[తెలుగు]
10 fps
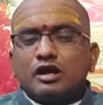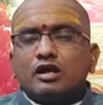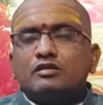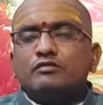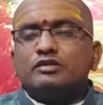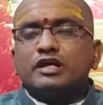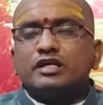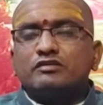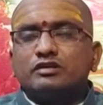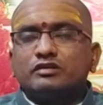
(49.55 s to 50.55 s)
అది
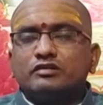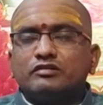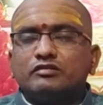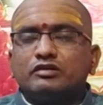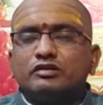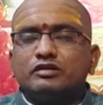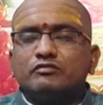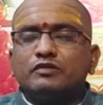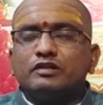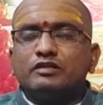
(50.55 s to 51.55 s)
విశేషమైనటువంటి
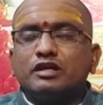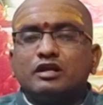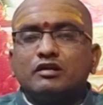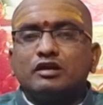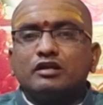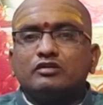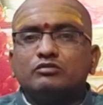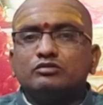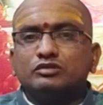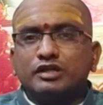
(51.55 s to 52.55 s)
ఫలితాలు రావడానికి
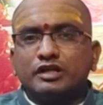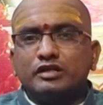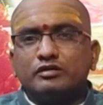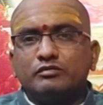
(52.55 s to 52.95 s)
ఉత్తరేణి